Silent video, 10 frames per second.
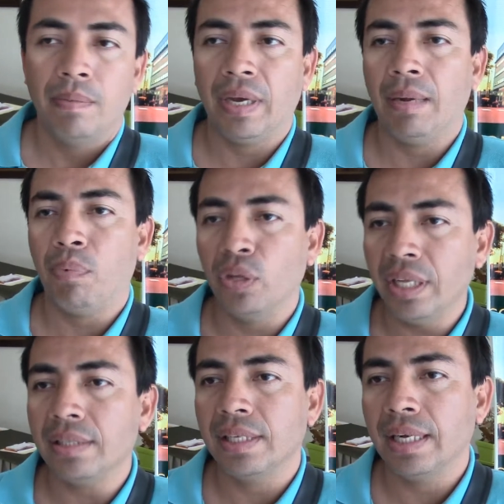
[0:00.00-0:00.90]
para
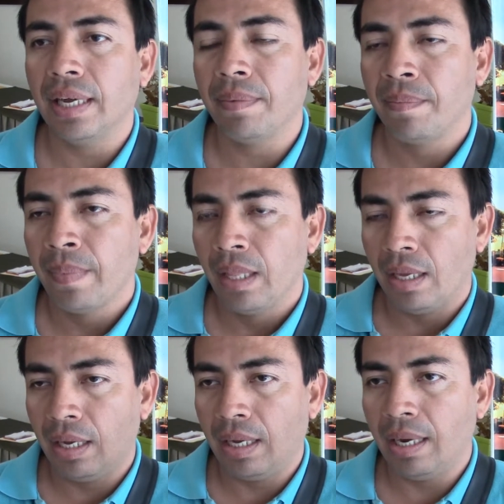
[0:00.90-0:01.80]
poder llegar
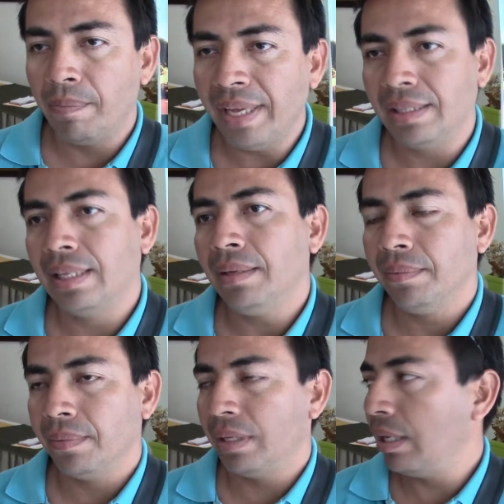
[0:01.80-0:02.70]
a la meta
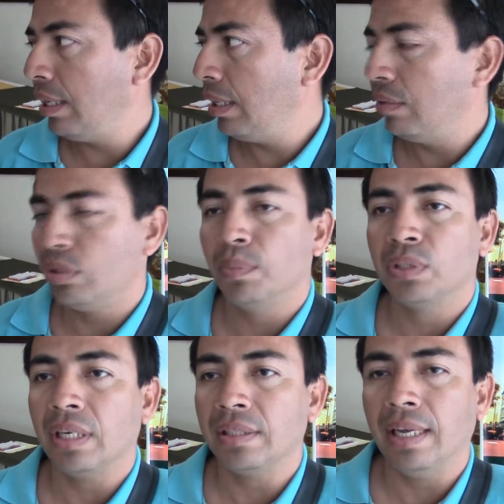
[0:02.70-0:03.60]
que nos
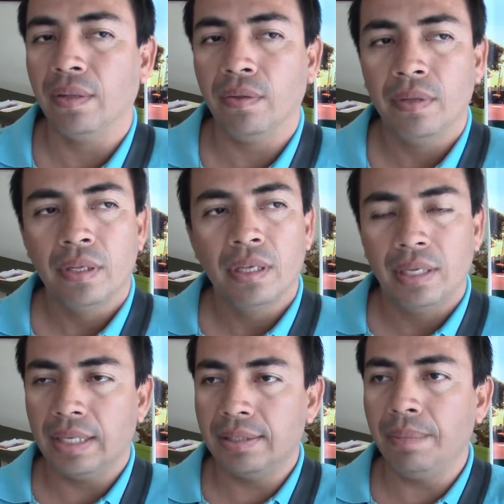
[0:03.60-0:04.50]
hemos trazado
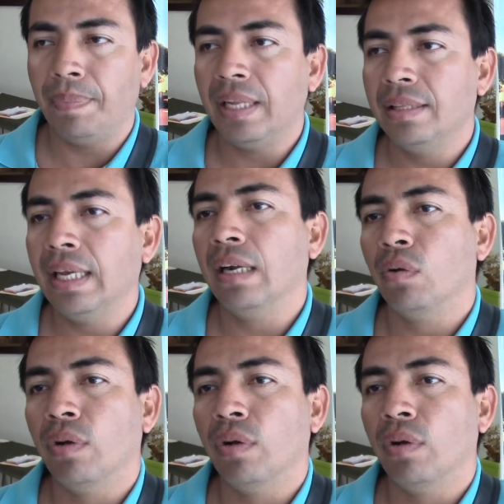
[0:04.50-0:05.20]
y así plantear al